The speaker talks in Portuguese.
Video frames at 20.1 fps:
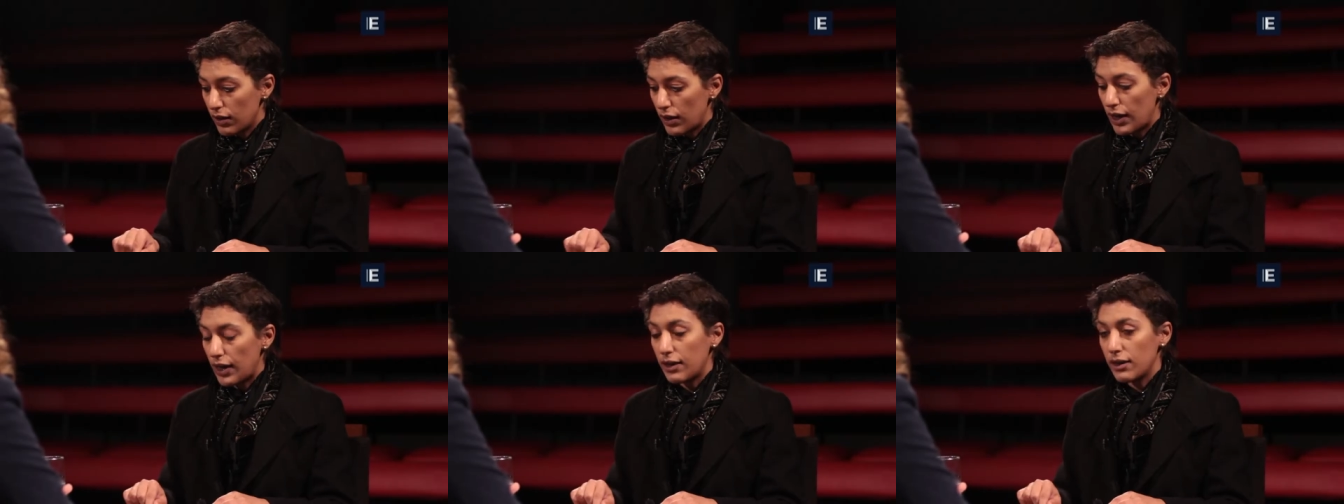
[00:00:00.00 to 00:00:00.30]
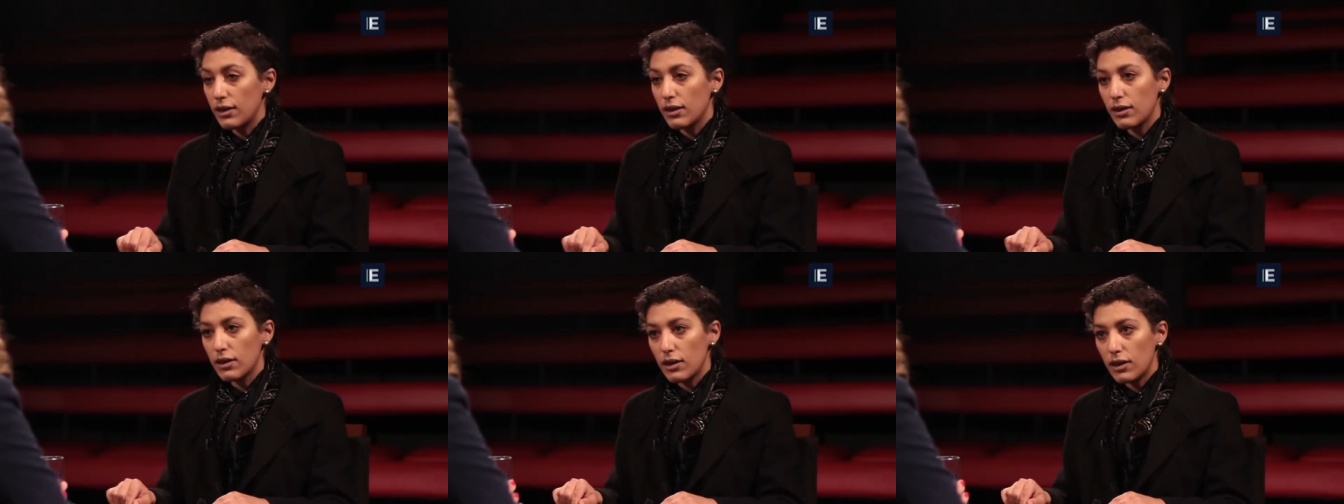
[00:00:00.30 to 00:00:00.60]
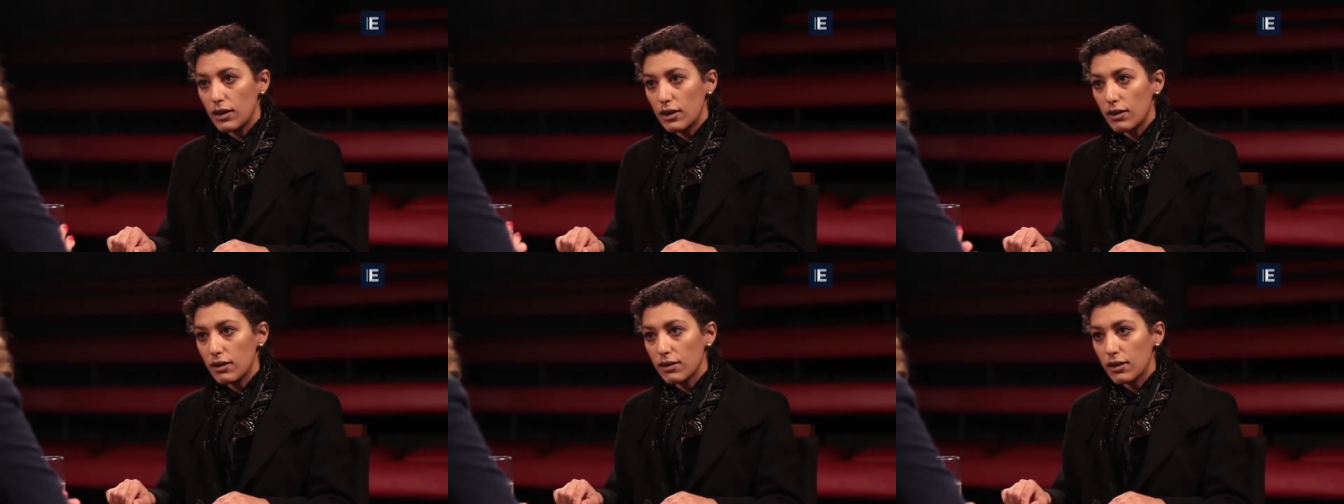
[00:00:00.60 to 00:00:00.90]
ali
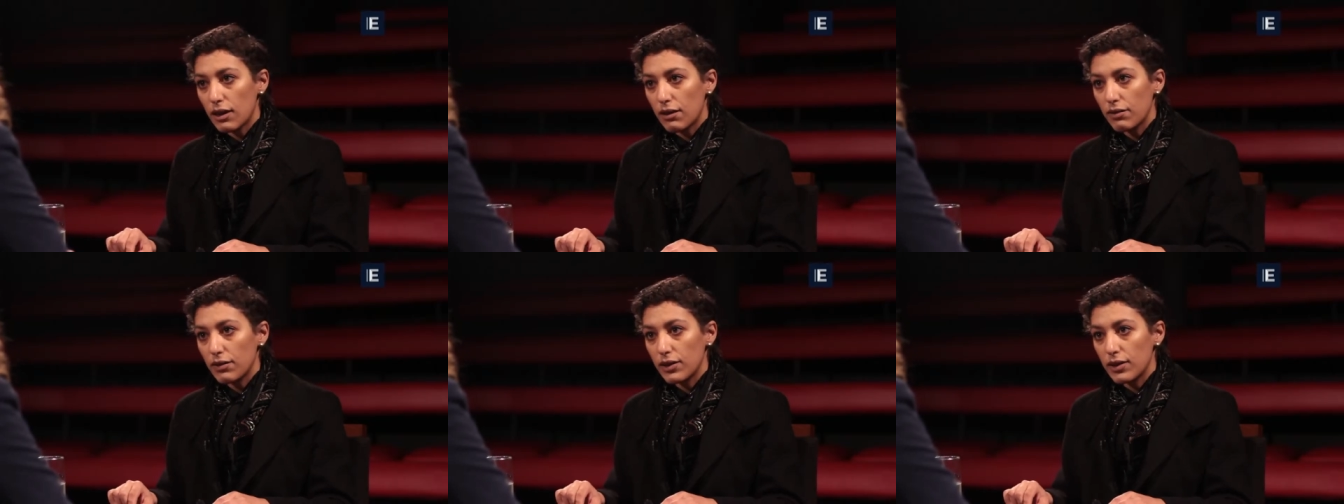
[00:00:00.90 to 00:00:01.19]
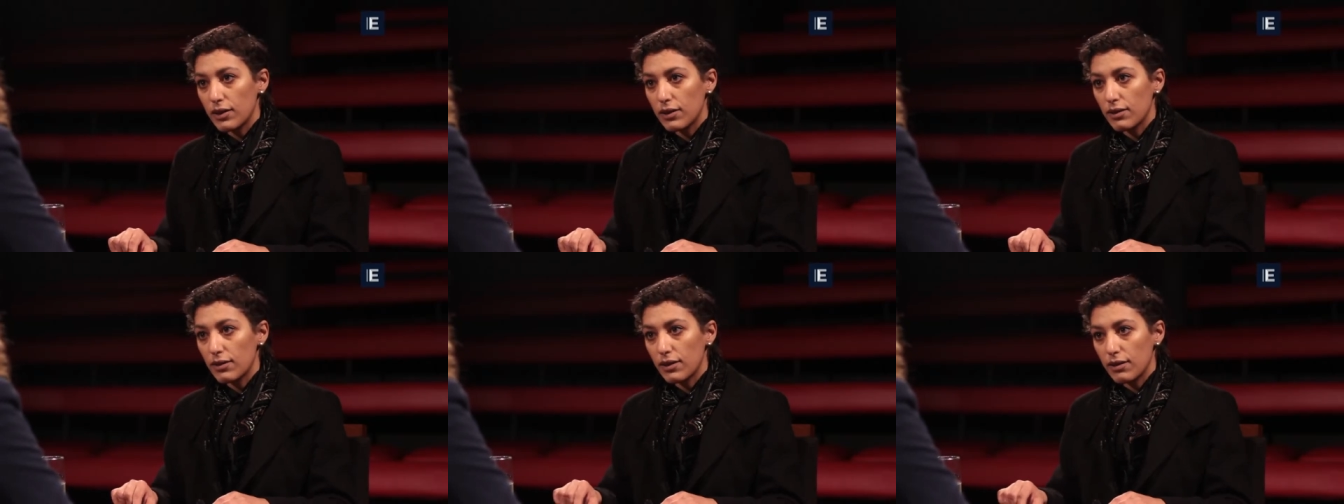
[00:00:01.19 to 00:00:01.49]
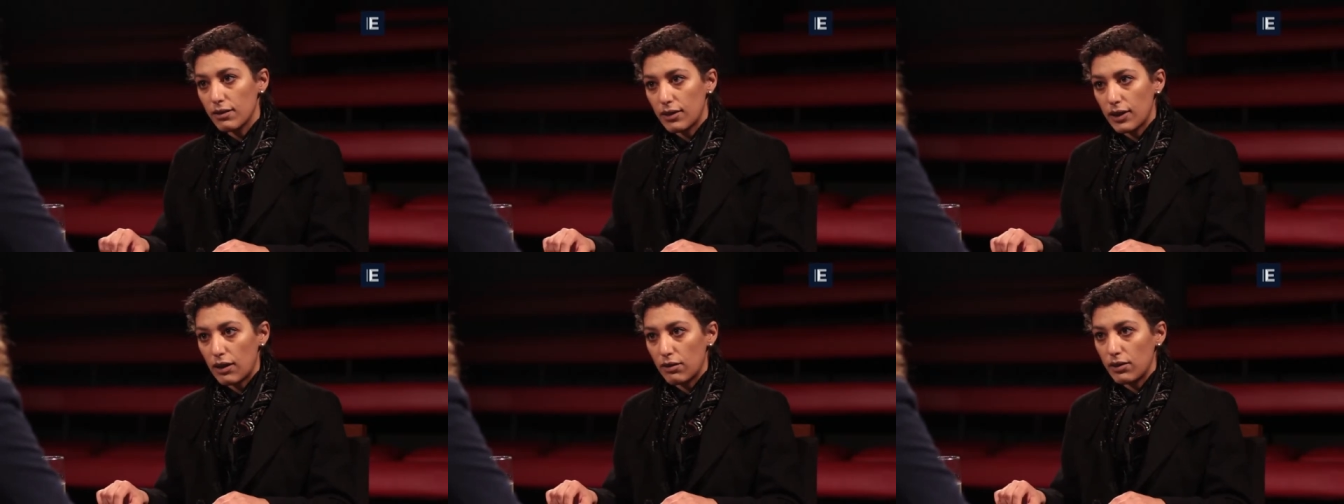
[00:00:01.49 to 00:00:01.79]
que estava
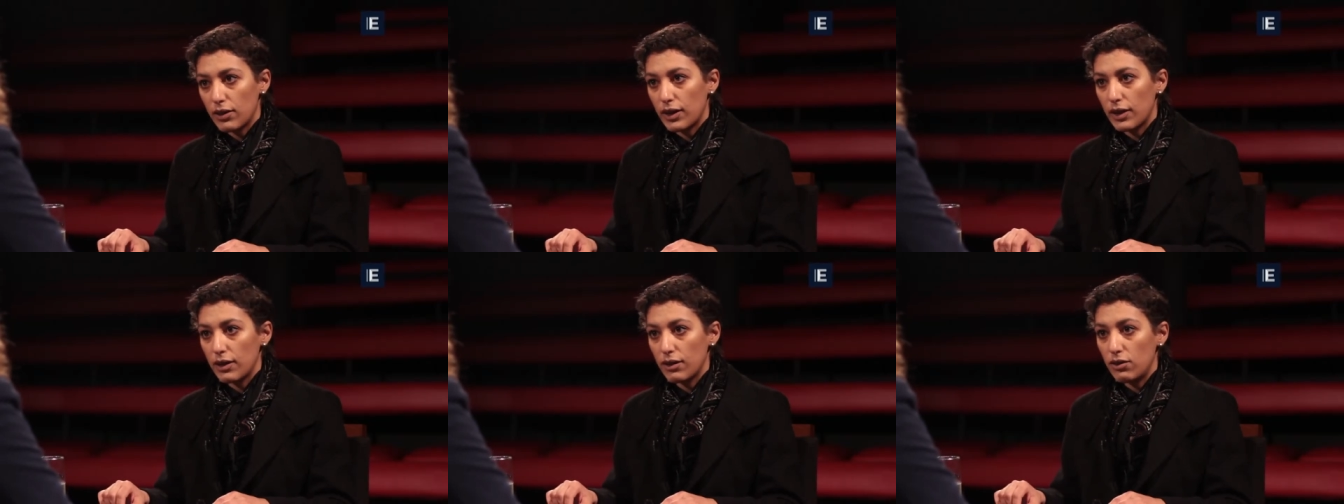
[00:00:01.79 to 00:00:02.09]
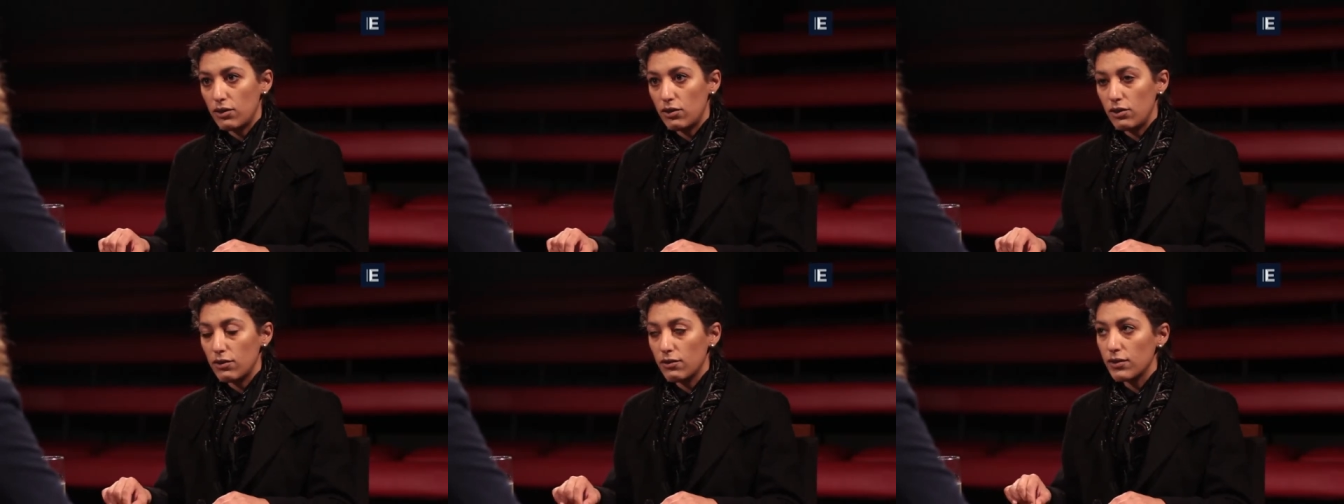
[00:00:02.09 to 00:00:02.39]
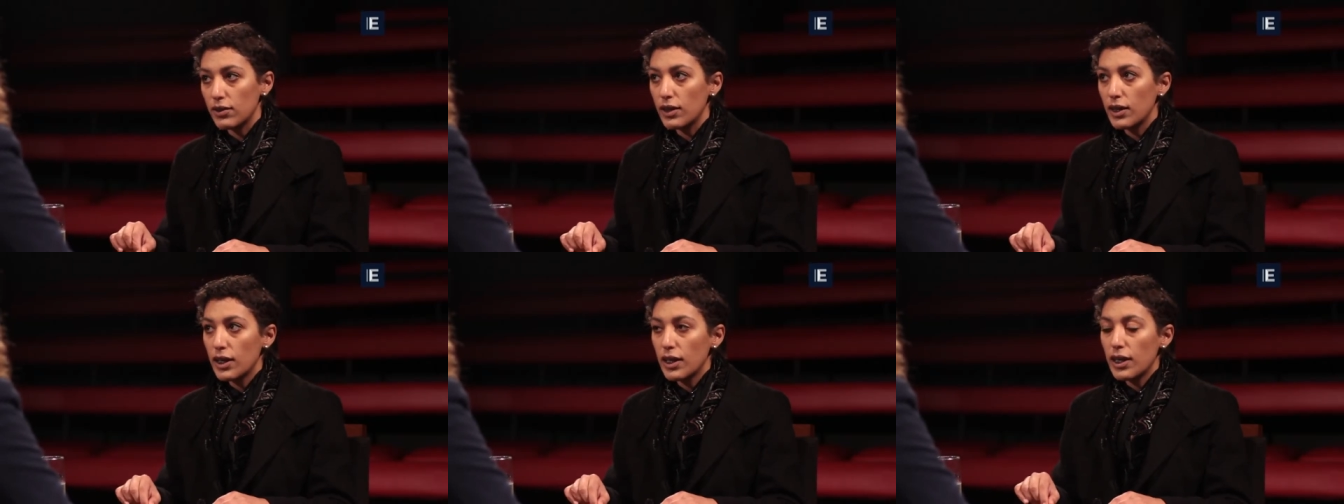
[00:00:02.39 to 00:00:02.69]
central na
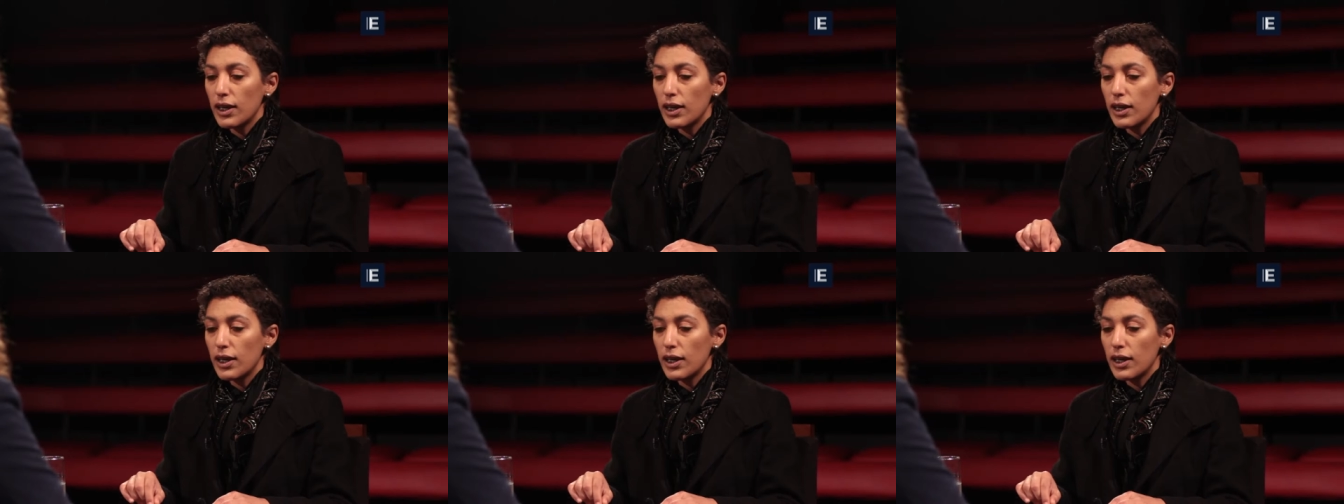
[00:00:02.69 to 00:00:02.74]
narrativa,